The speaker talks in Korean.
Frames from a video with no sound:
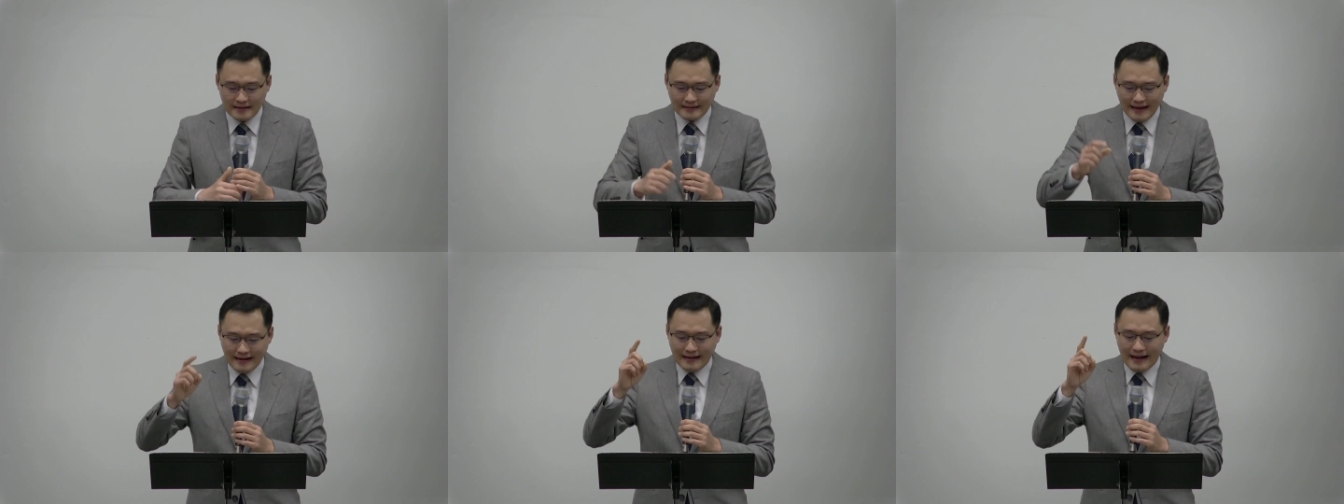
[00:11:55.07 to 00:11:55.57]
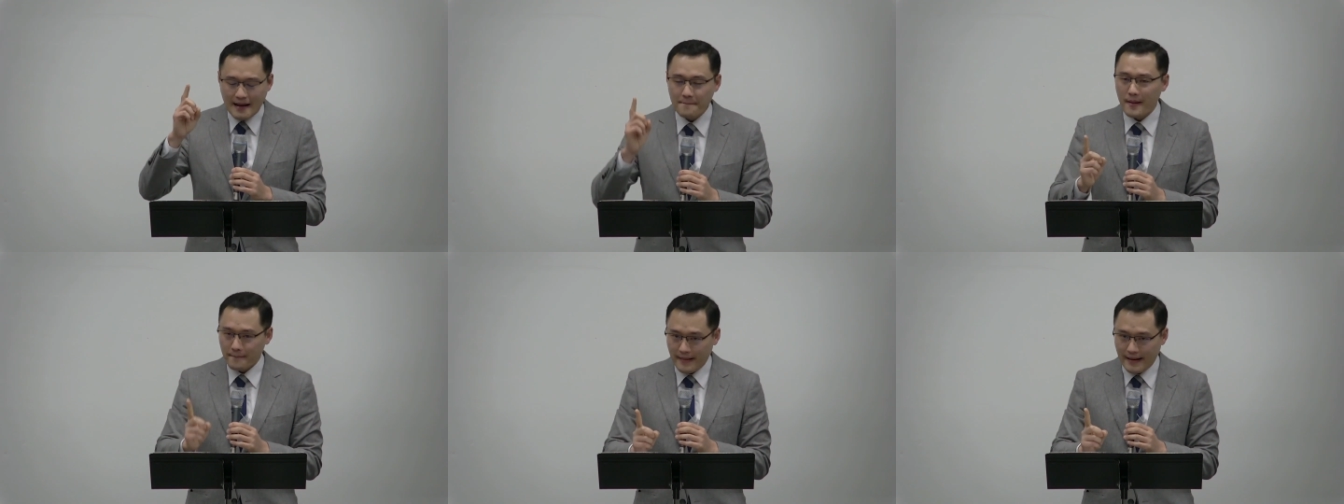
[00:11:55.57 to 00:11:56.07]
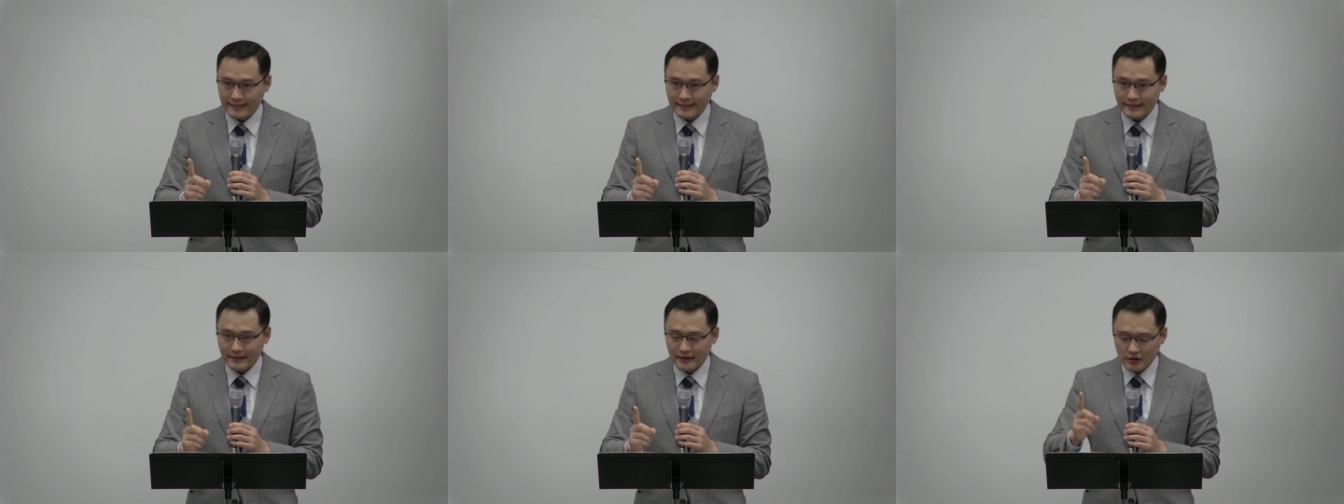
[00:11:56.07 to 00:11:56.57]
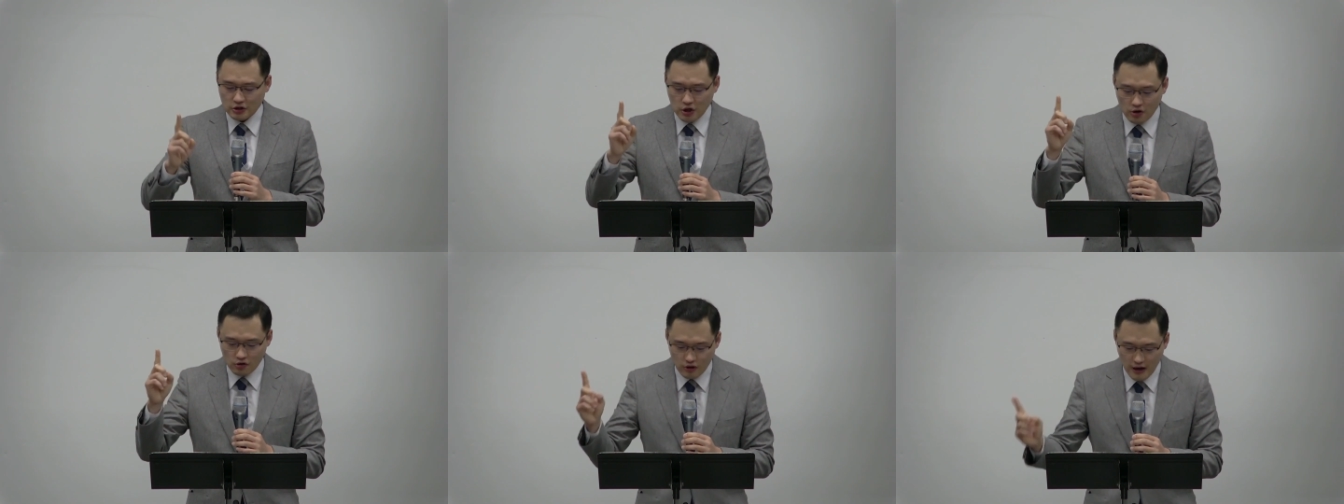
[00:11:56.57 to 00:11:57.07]
딱 한 번만
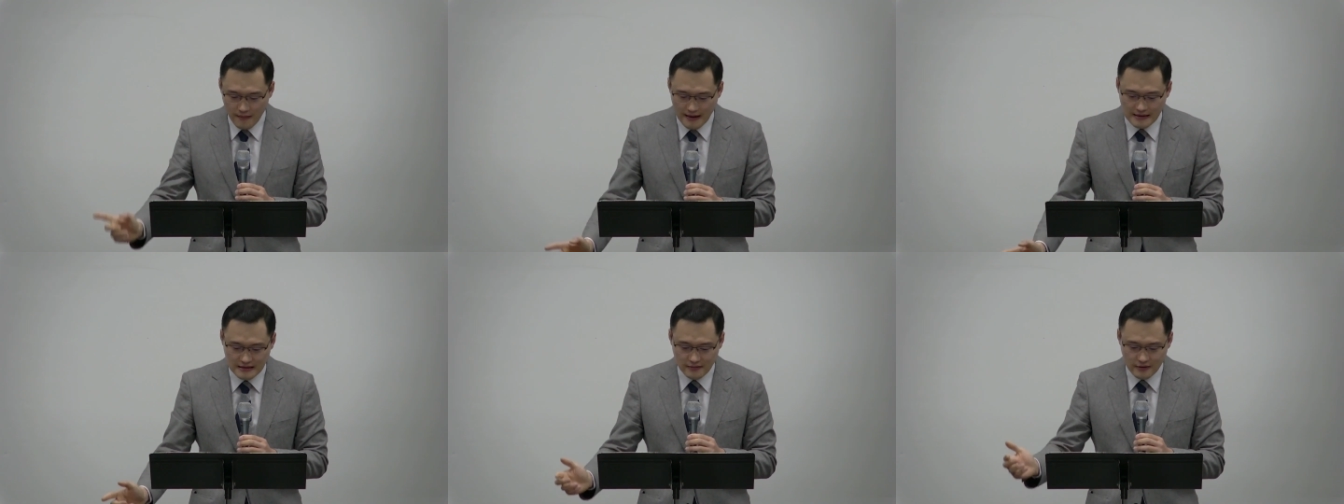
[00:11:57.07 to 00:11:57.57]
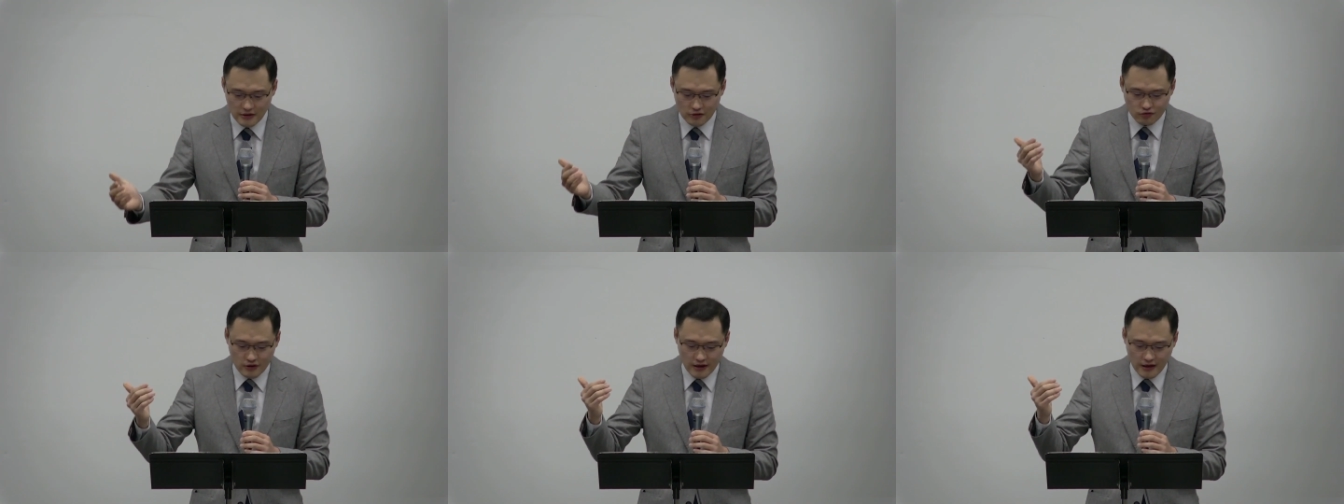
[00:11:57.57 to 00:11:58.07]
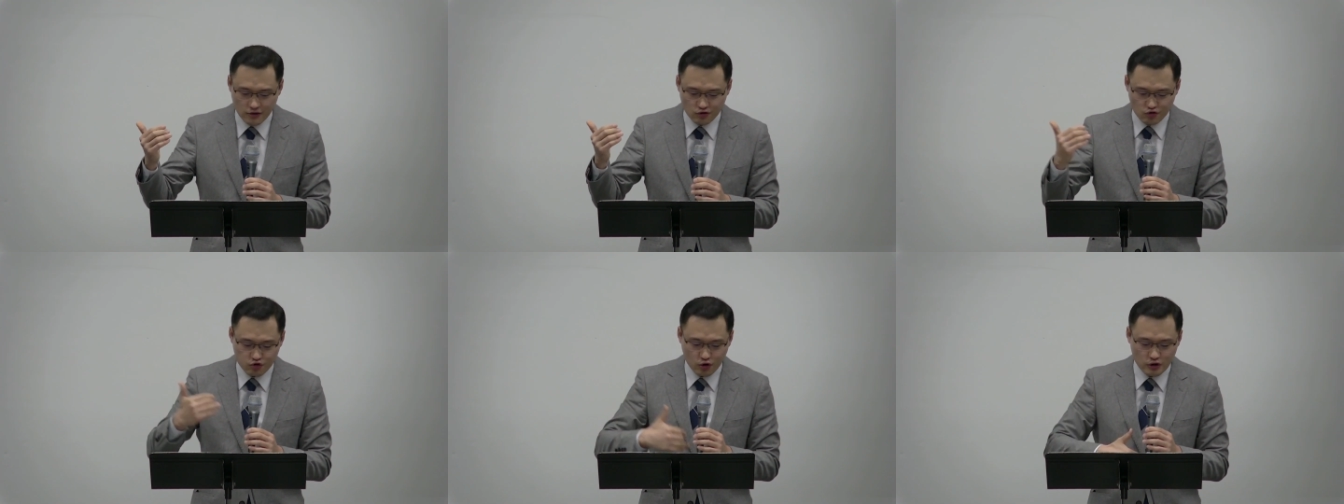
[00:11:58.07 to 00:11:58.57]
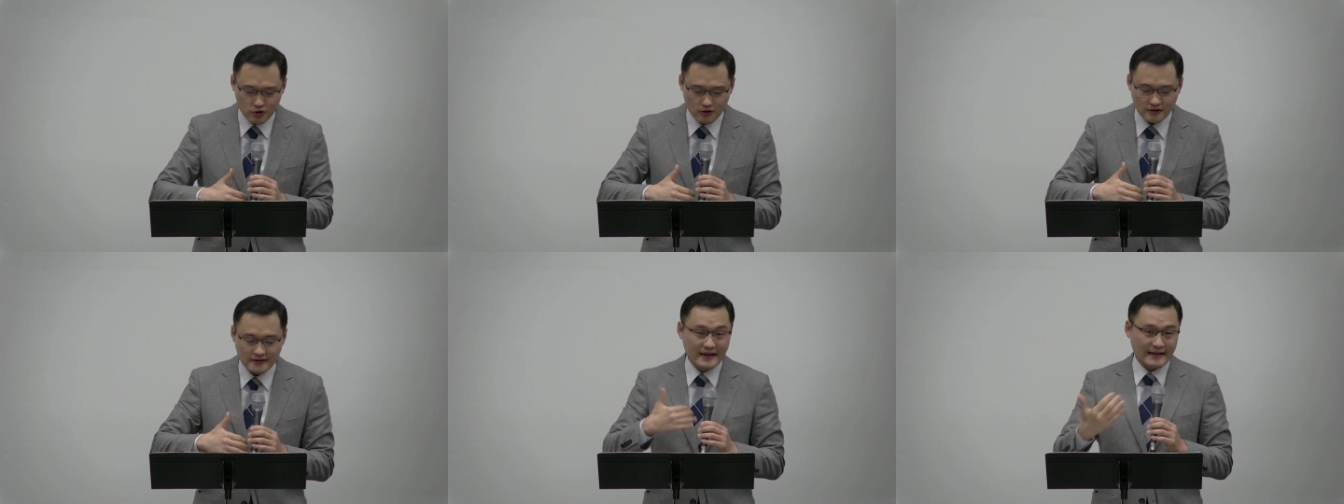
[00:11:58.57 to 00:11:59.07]
천국의 말씀이 우리에게
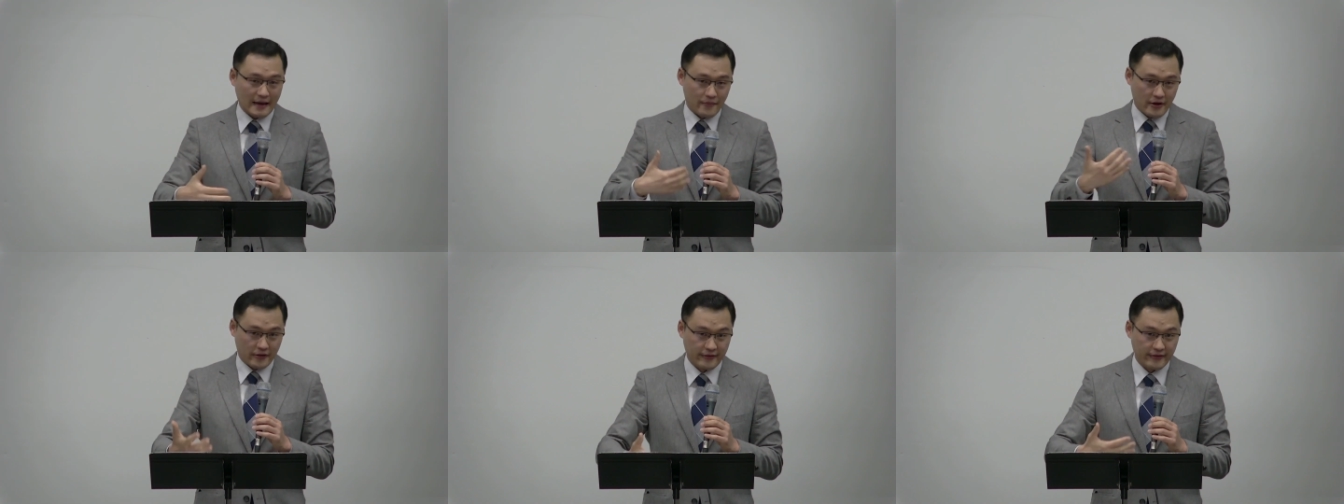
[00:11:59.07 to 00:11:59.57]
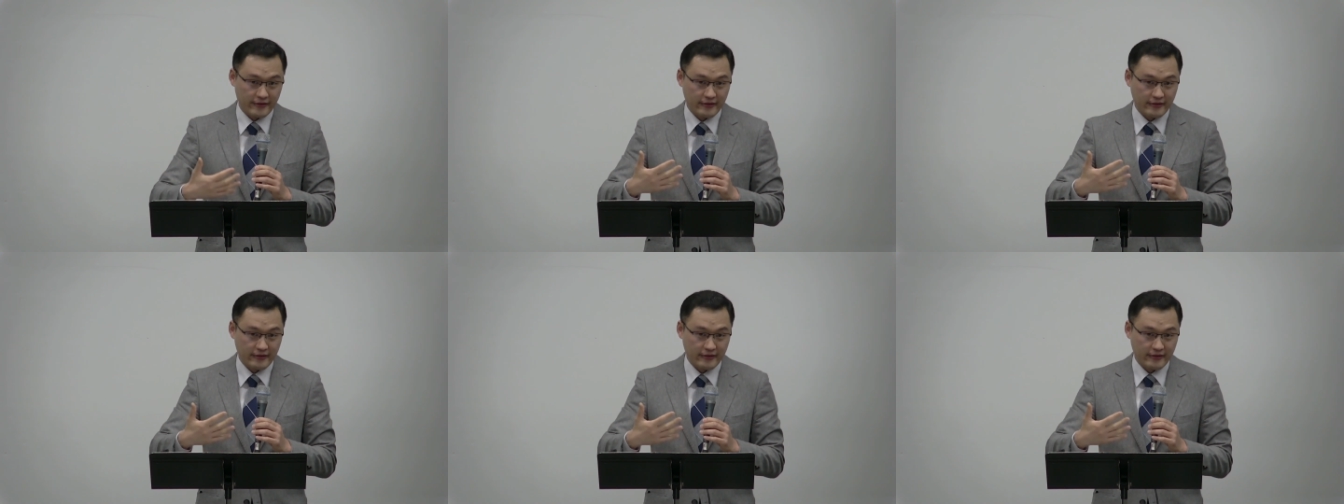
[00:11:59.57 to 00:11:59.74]
주어지고 끝난다면